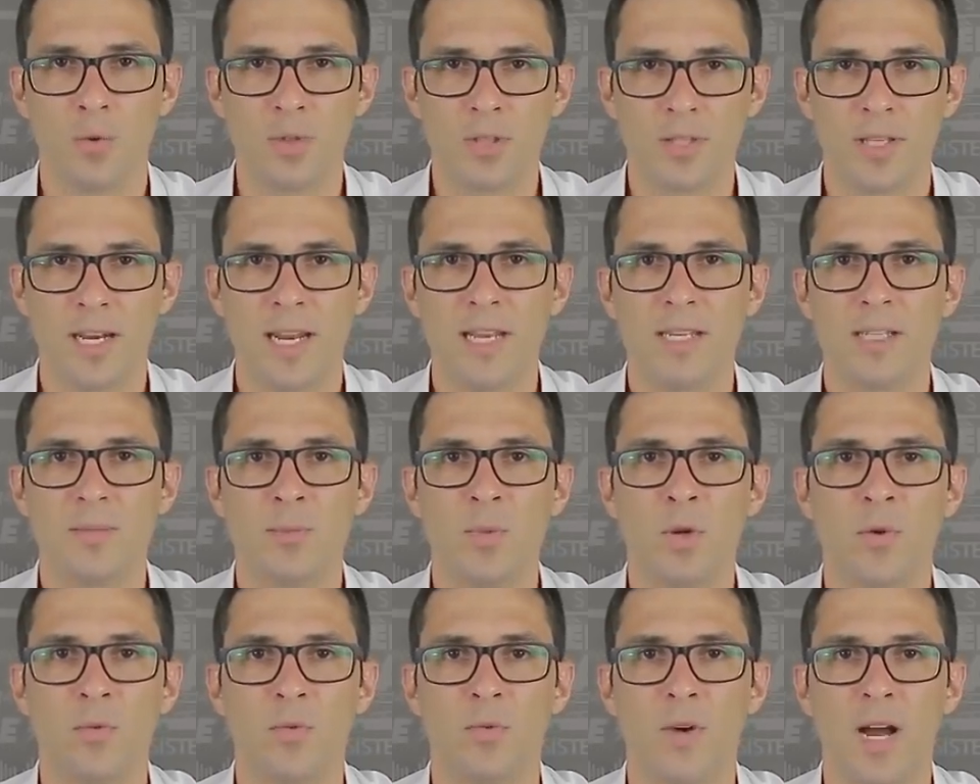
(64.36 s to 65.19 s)
os
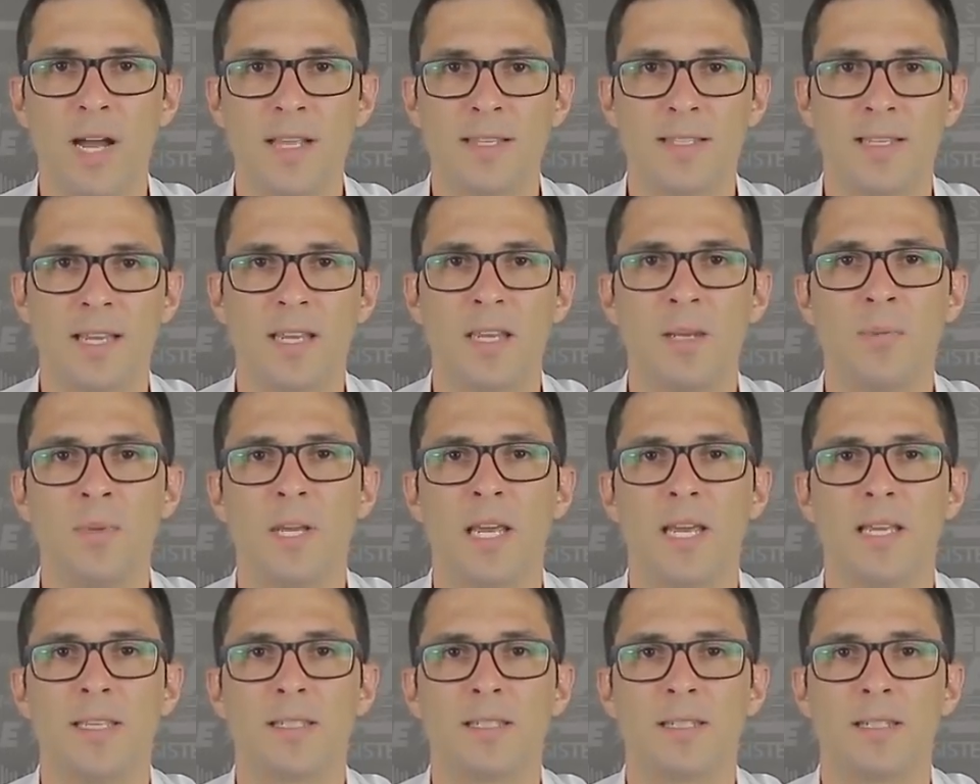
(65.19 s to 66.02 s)
3.000 watts
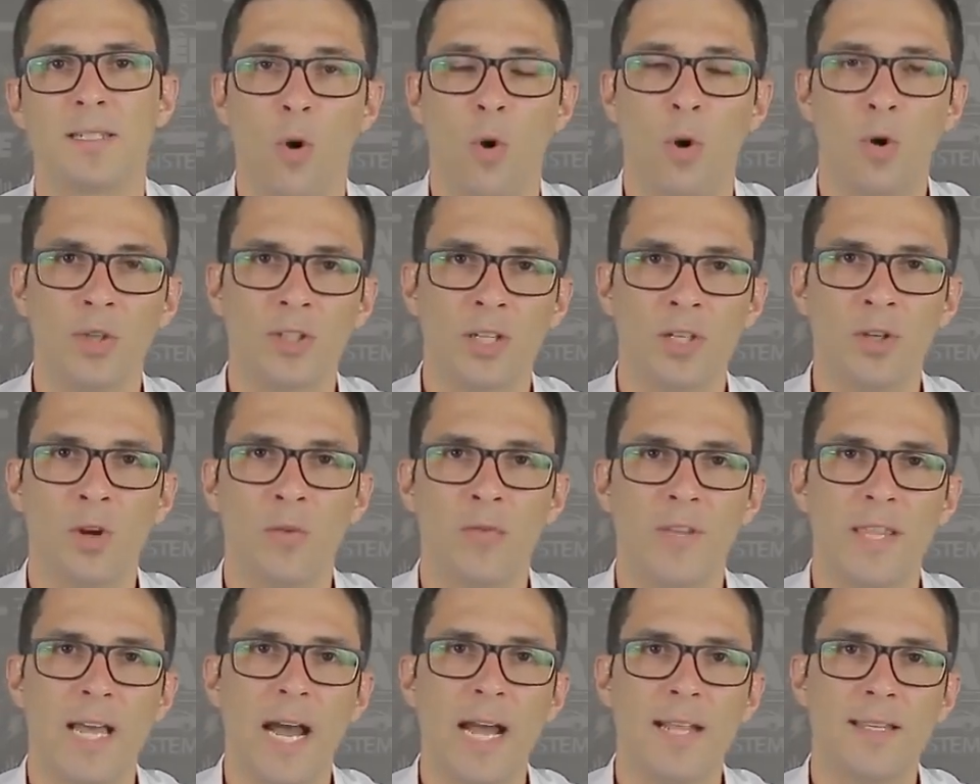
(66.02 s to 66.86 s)
RMS. Outra
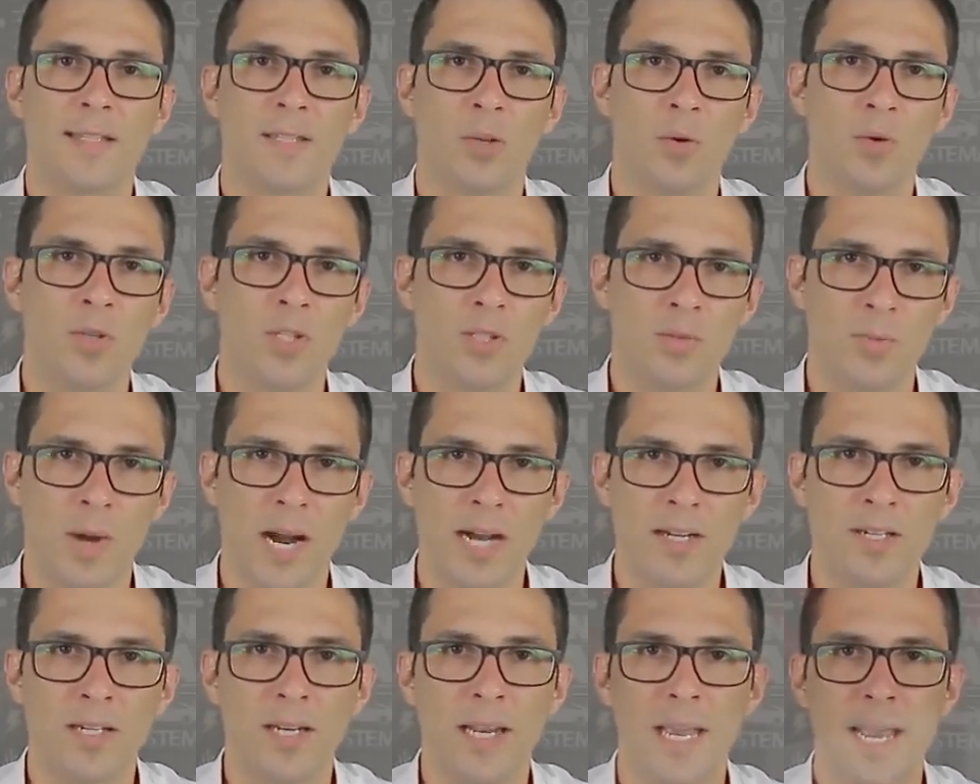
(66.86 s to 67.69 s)
novidade são os
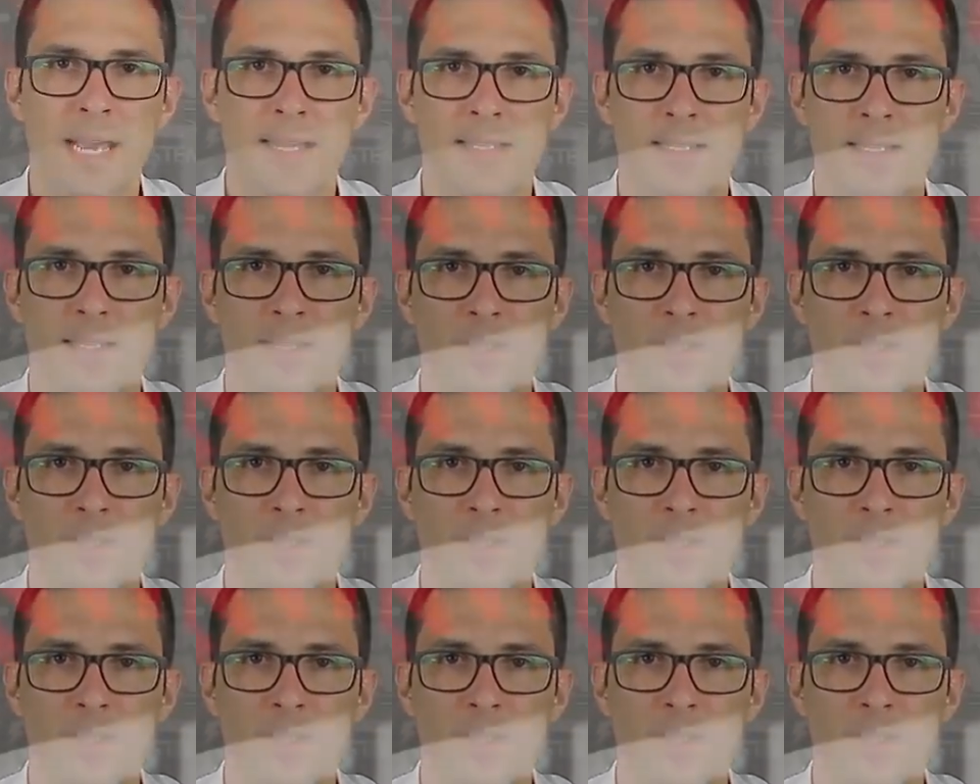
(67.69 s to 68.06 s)
Smart LEDs,